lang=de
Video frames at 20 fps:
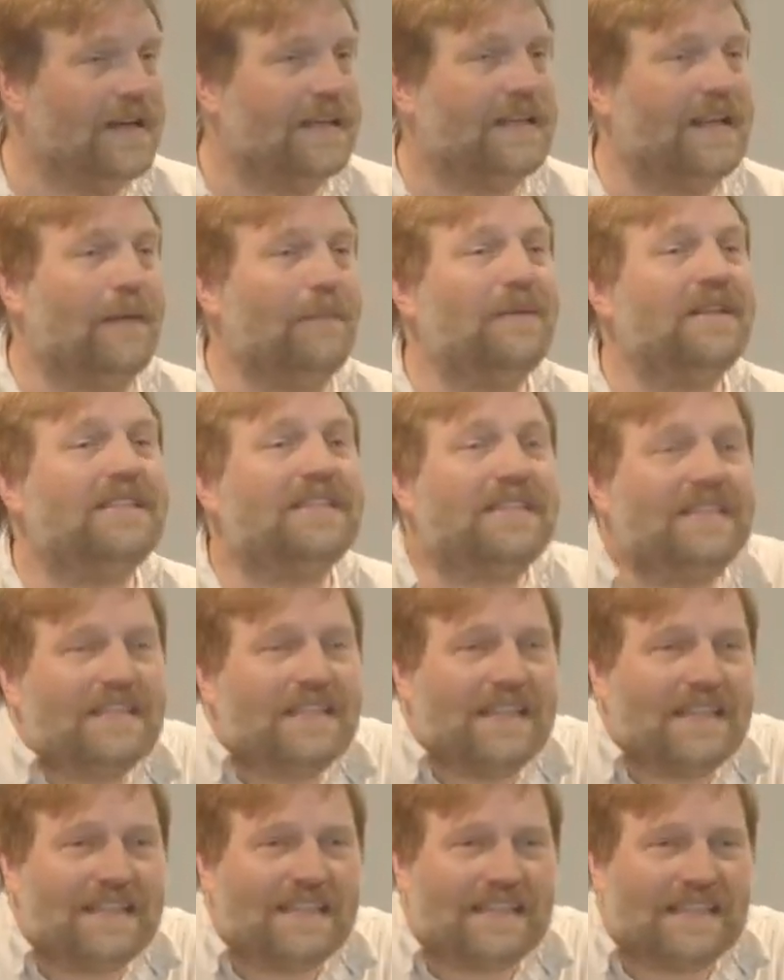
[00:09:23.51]
damit sie
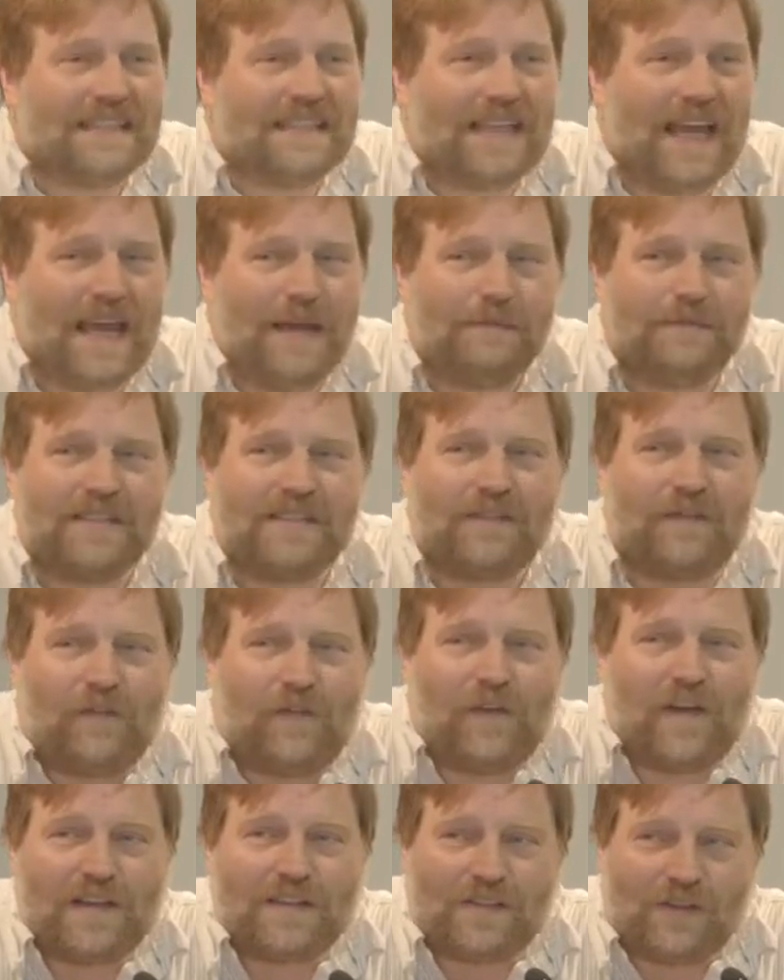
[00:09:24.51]
sich selbst
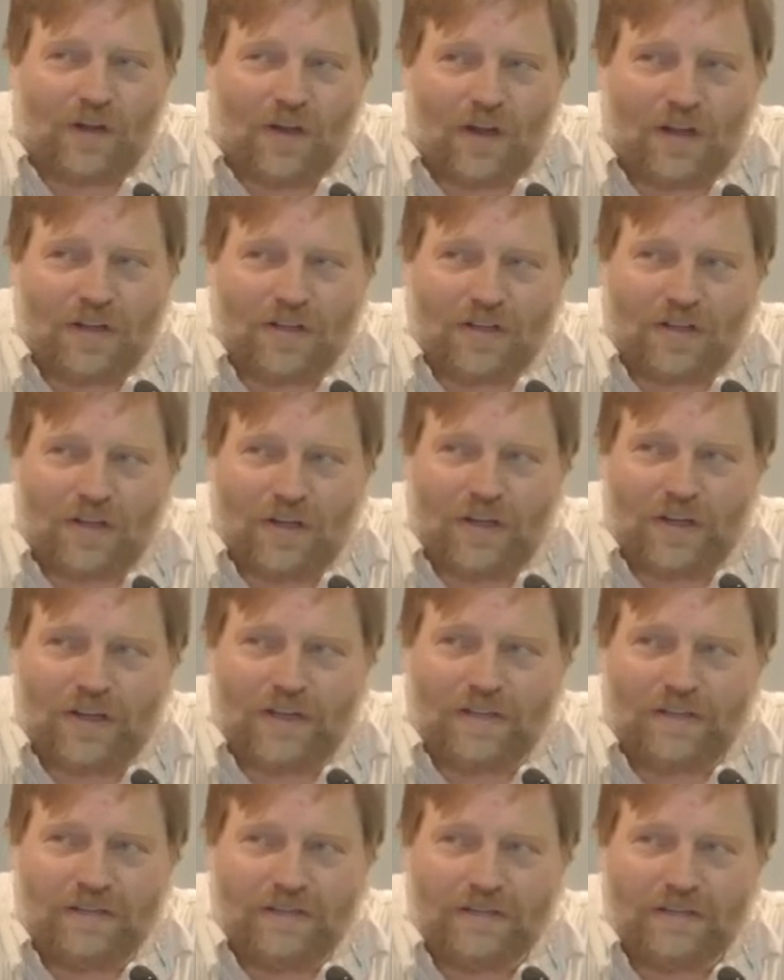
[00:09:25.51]
versorgen
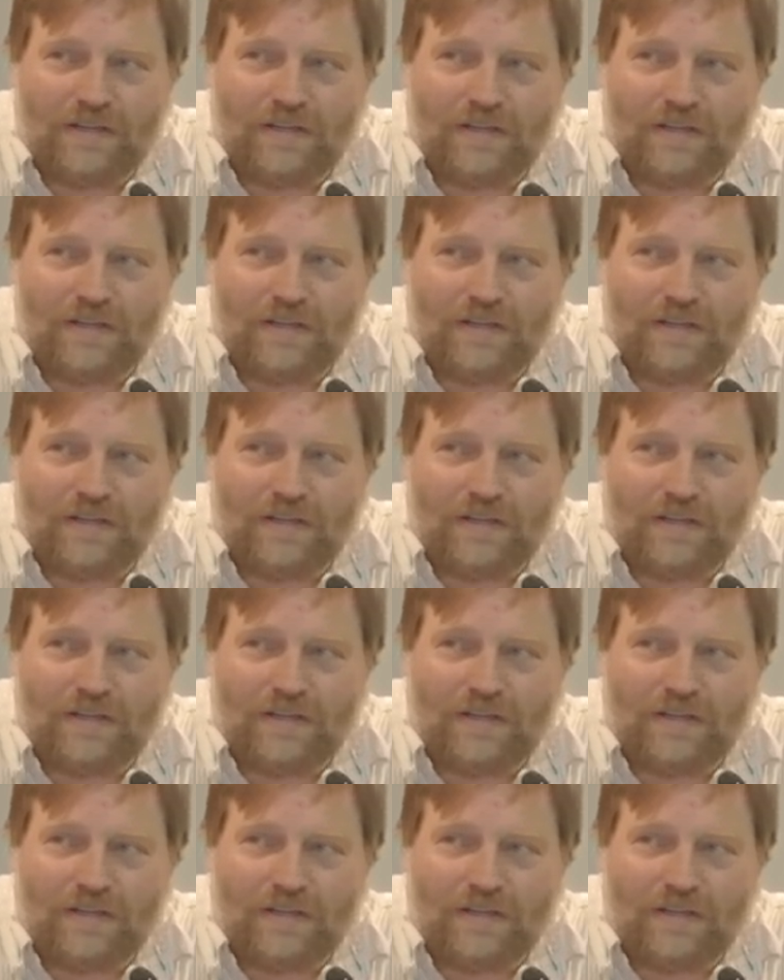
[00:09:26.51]
können,